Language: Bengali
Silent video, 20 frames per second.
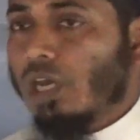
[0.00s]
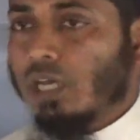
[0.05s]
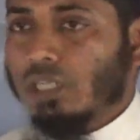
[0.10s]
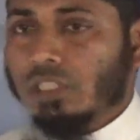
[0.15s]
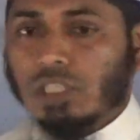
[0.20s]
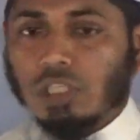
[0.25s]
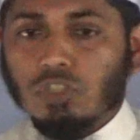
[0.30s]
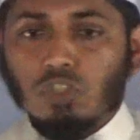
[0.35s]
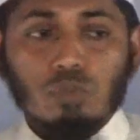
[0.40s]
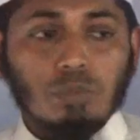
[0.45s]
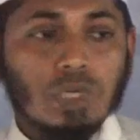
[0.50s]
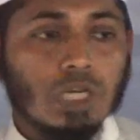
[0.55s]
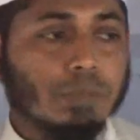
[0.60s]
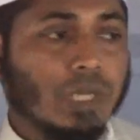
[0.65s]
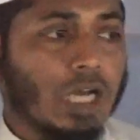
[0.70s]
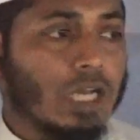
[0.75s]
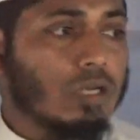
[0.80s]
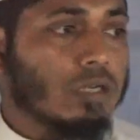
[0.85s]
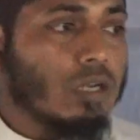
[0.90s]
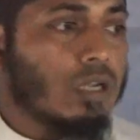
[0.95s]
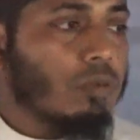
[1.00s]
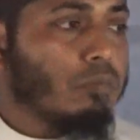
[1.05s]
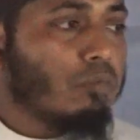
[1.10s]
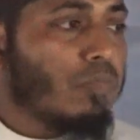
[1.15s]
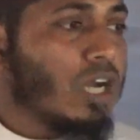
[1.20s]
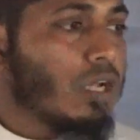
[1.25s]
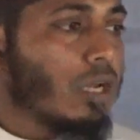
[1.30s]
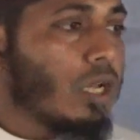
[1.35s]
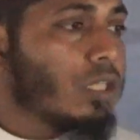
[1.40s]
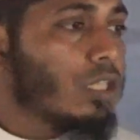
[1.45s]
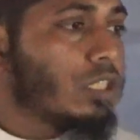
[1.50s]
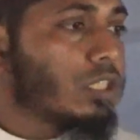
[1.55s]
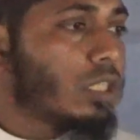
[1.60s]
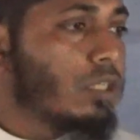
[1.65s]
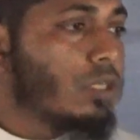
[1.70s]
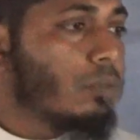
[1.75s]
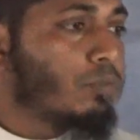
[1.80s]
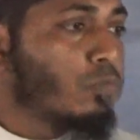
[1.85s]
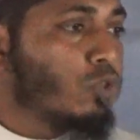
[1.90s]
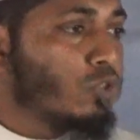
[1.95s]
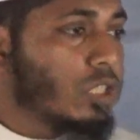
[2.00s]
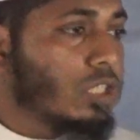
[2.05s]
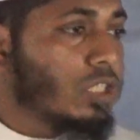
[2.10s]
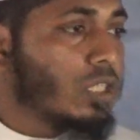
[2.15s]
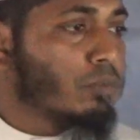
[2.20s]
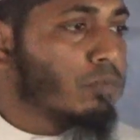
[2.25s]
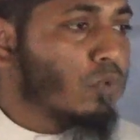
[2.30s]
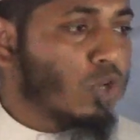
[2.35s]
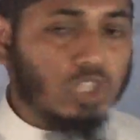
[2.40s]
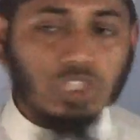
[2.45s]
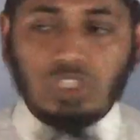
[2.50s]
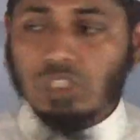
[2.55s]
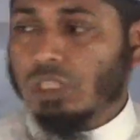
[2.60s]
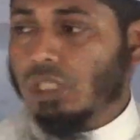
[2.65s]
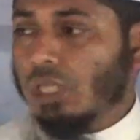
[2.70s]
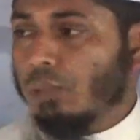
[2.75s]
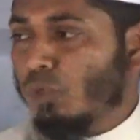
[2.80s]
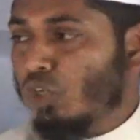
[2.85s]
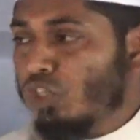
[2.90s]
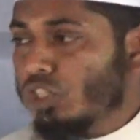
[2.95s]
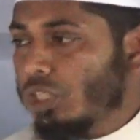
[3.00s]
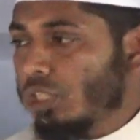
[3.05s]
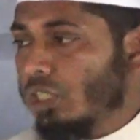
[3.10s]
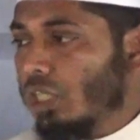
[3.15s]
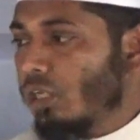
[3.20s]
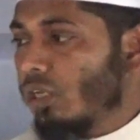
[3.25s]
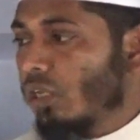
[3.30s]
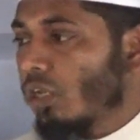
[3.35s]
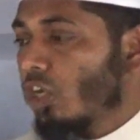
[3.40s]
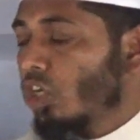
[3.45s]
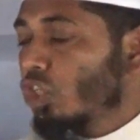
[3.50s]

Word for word: আজকে জুমাবার বাংলাদেশের প্রতিটি মসজিদে মসজিদে